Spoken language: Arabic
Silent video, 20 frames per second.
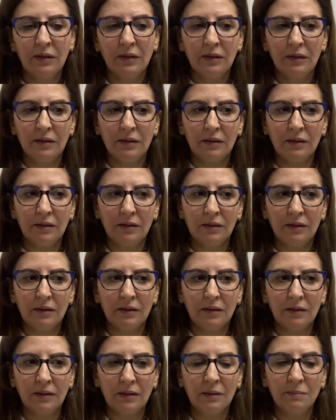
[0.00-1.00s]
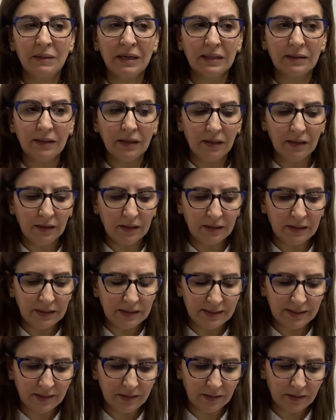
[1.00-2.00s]
آه، المرضى اللي
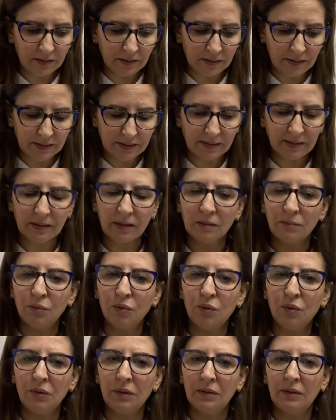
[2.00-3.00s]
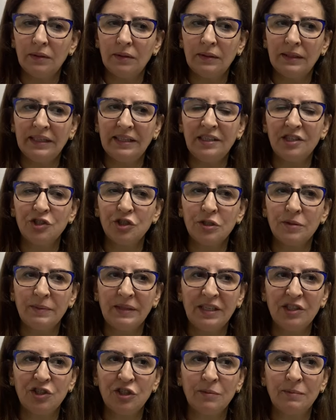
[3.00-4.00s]
تي اللي تيطلبوا آه، العلاجات
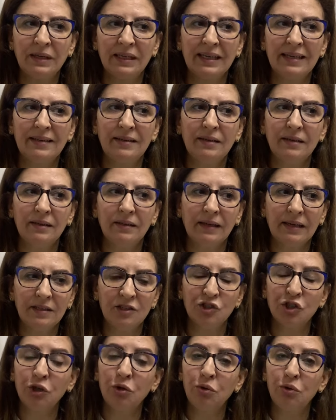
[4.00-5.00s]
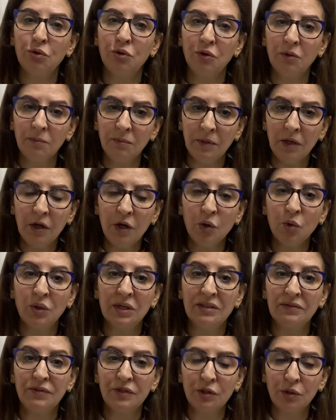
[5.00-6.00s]
بالحجامه كان كنشرحوا لهم
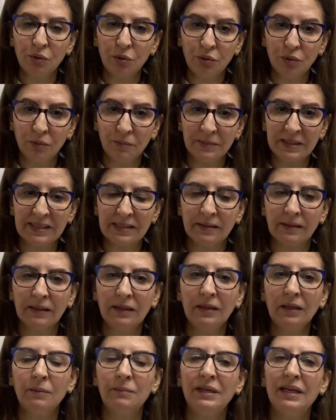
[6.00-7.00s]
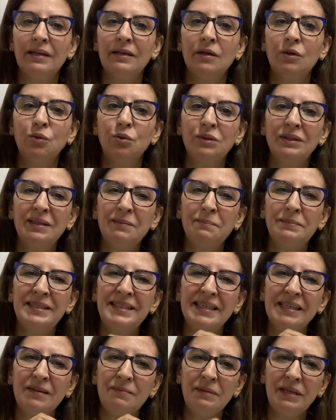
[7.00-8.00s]
وكنفسروا لهم بالتدقيق بانه طب
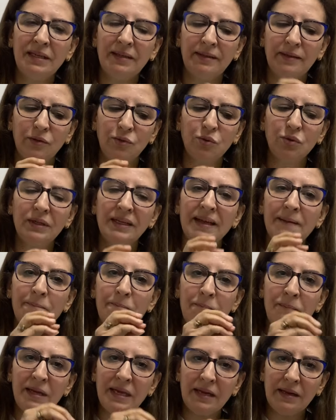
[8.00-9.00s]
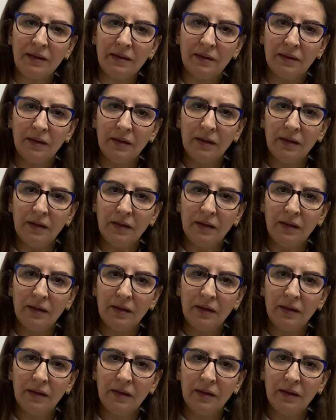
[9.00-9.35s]
تكميلي يكمل